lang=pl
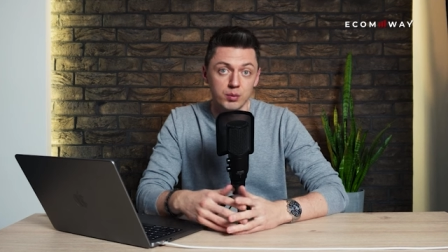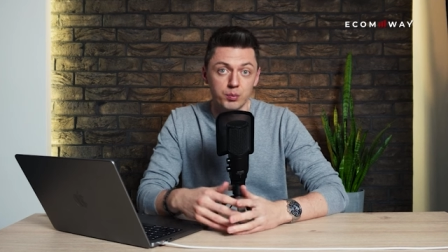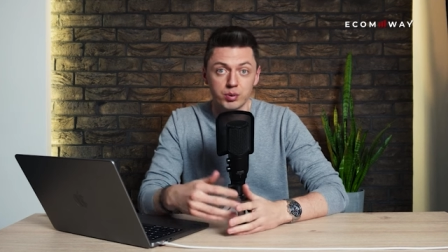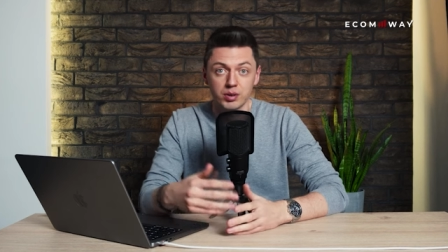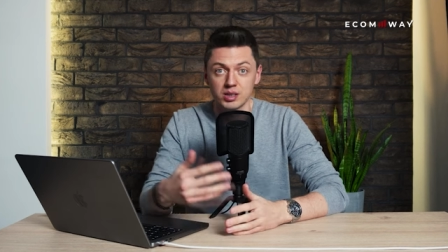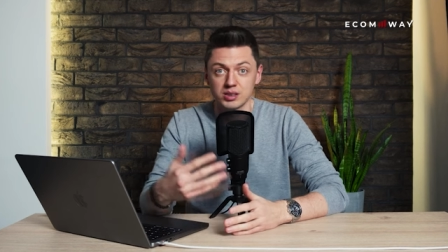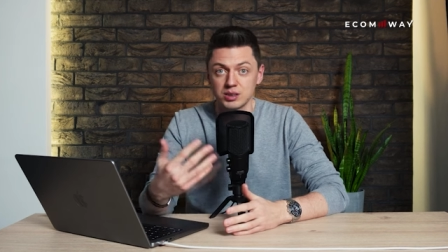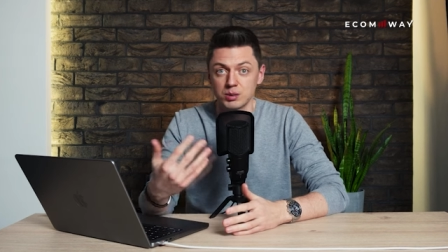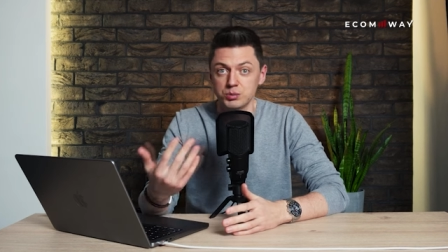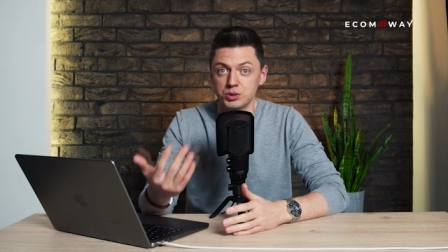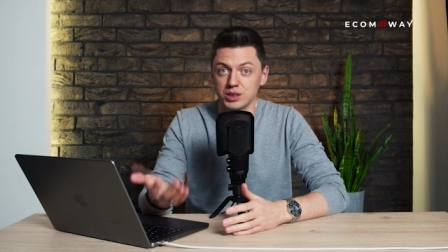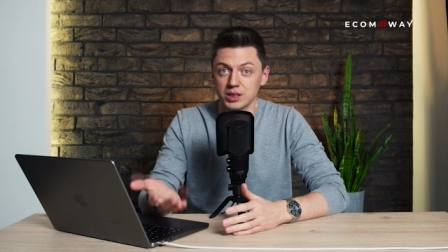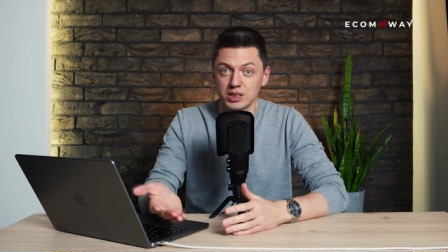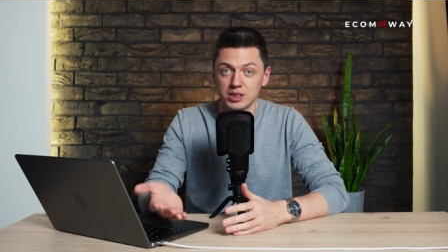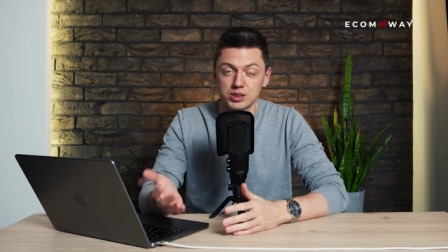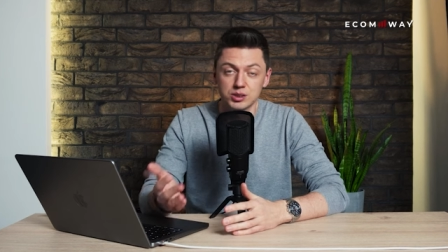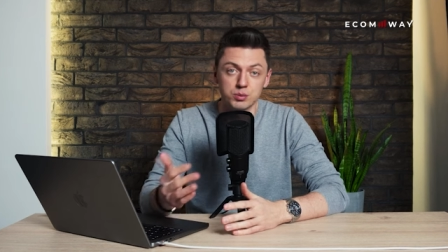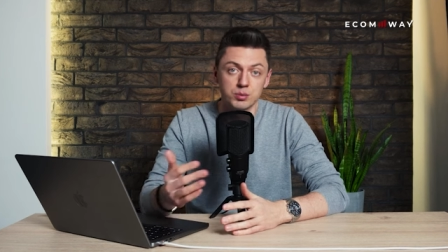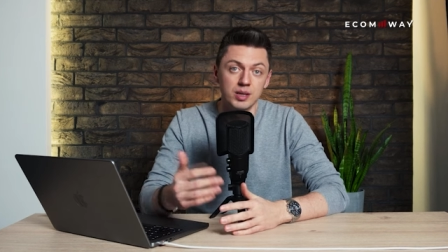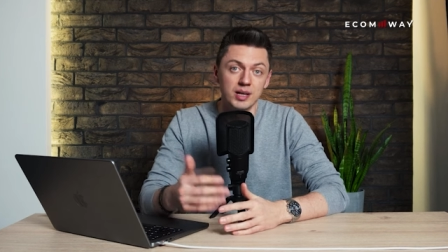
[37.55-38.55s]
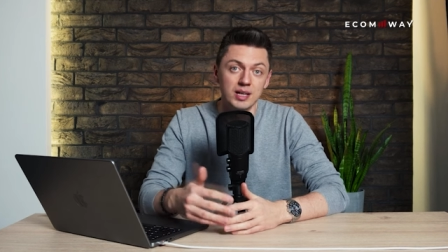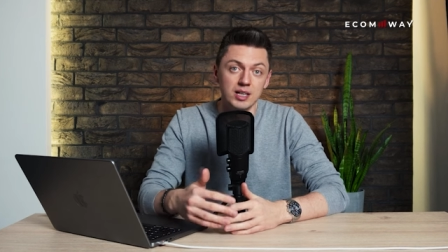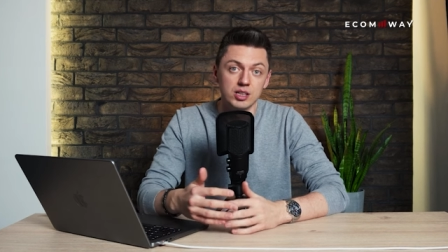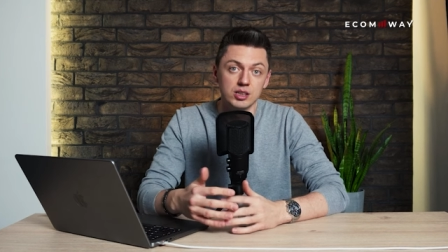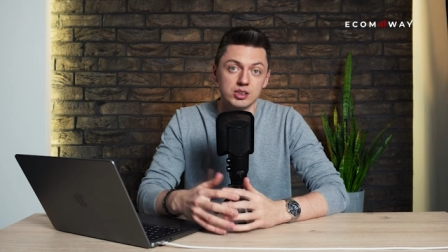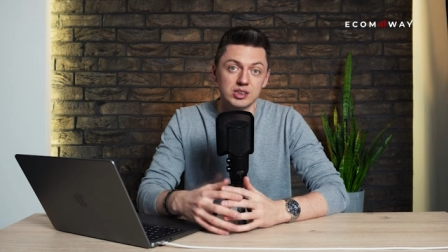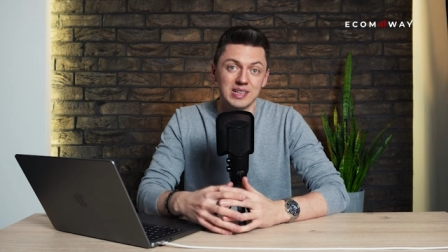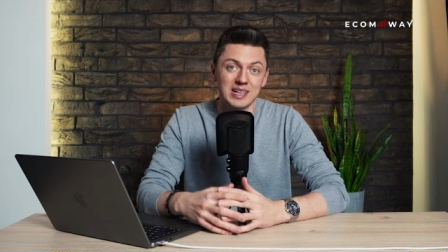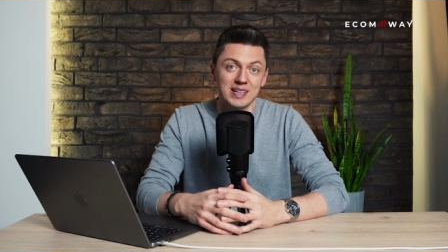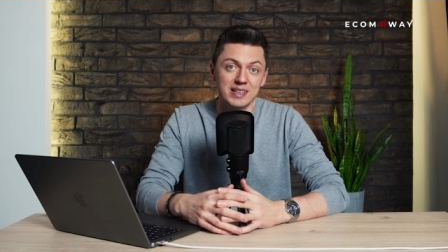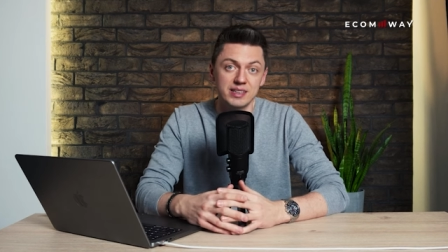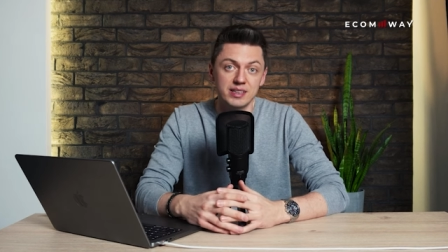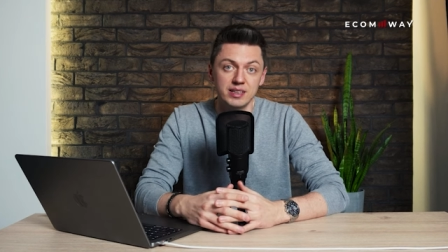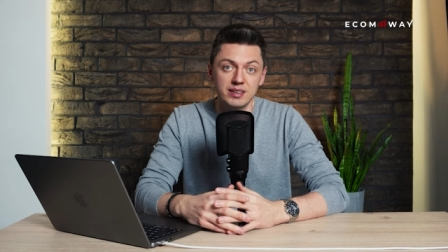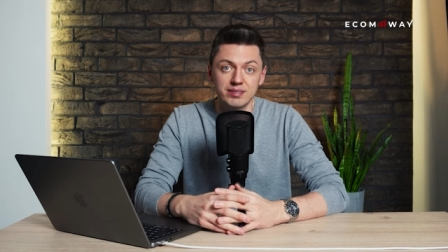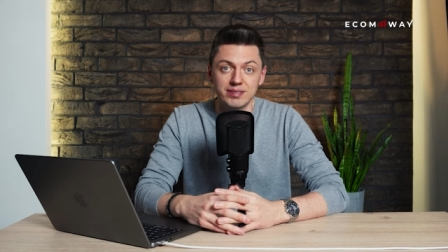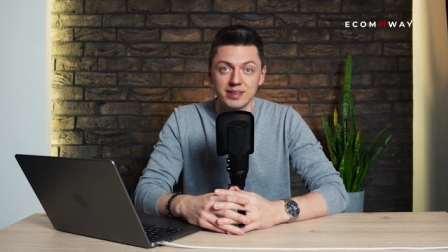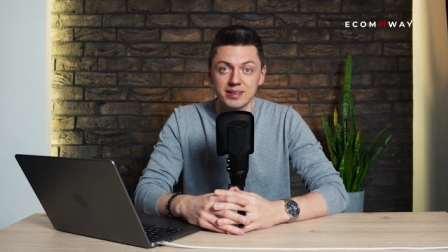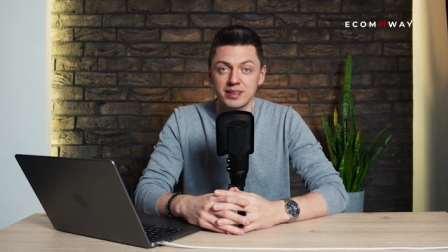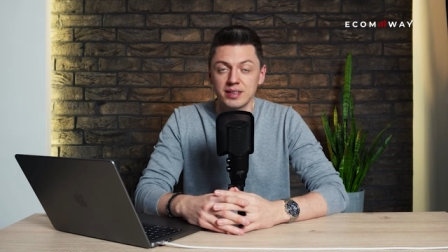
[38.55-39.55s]
Pokazałem Ci, jakie są zalety i
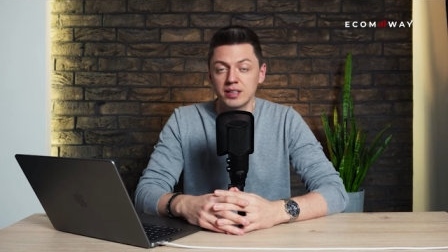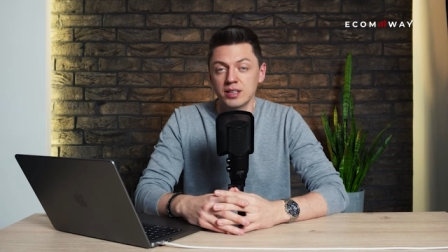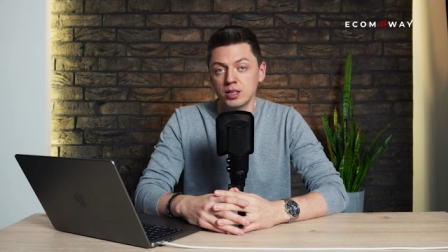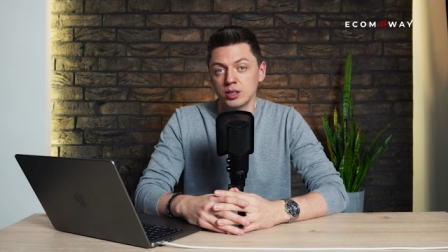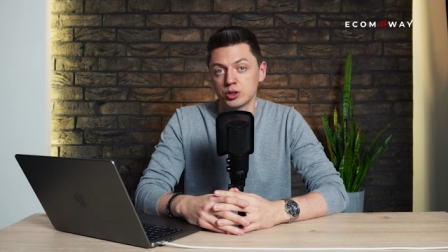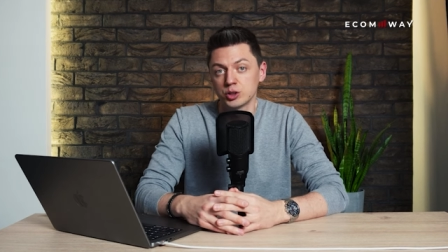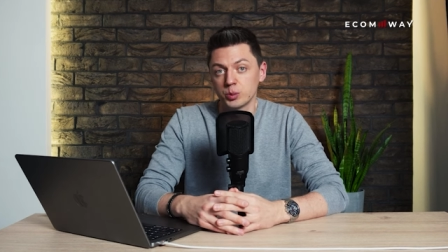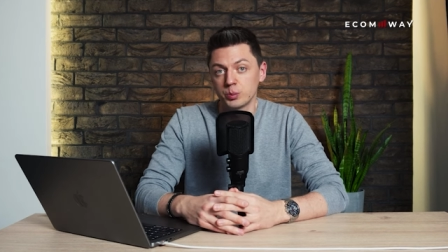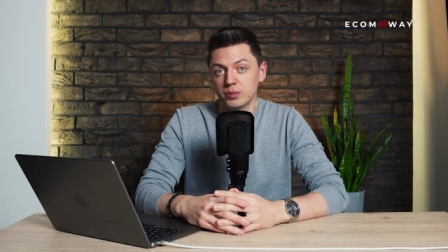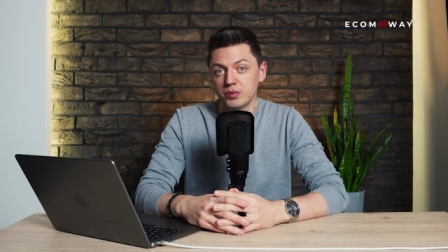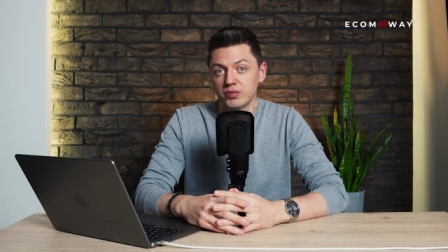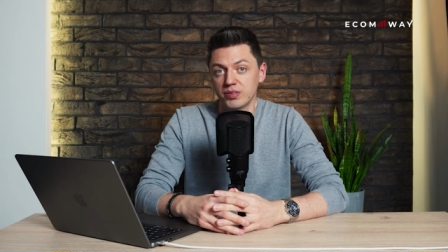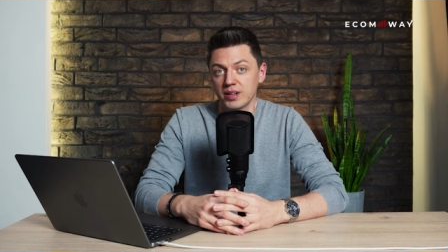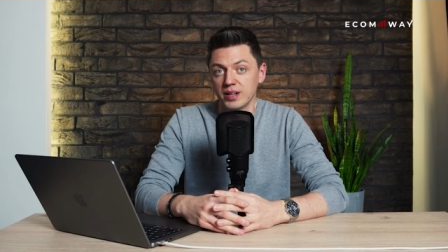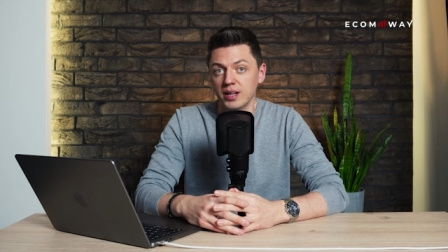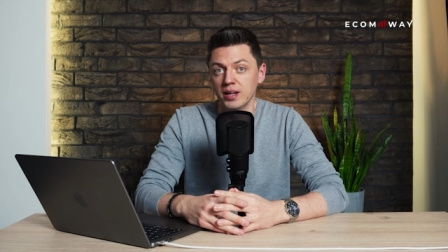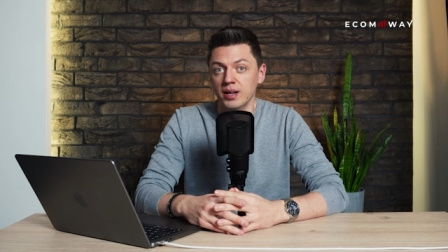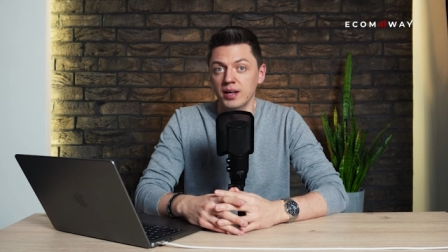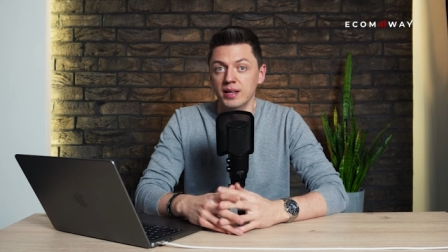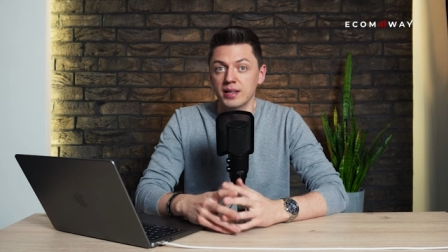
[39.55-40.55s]
wady Shopify.